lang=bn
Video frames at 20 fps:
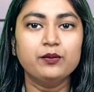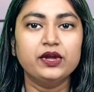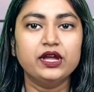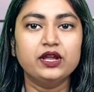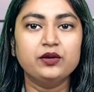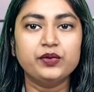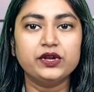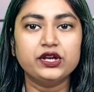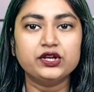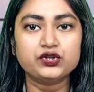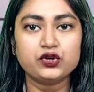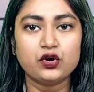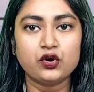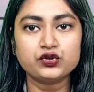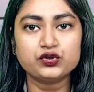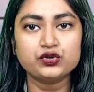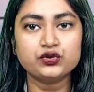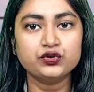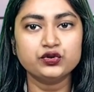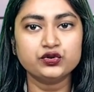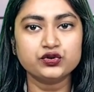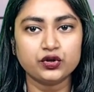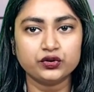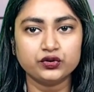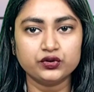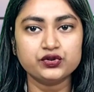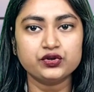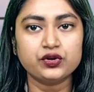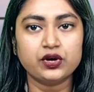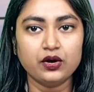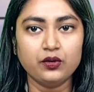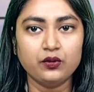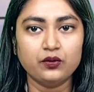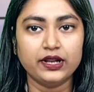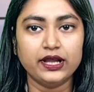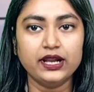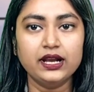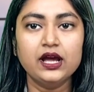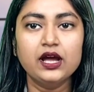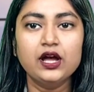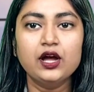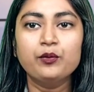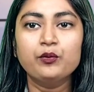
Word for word: বিএনপির সংসদ সদস্যরা হলেন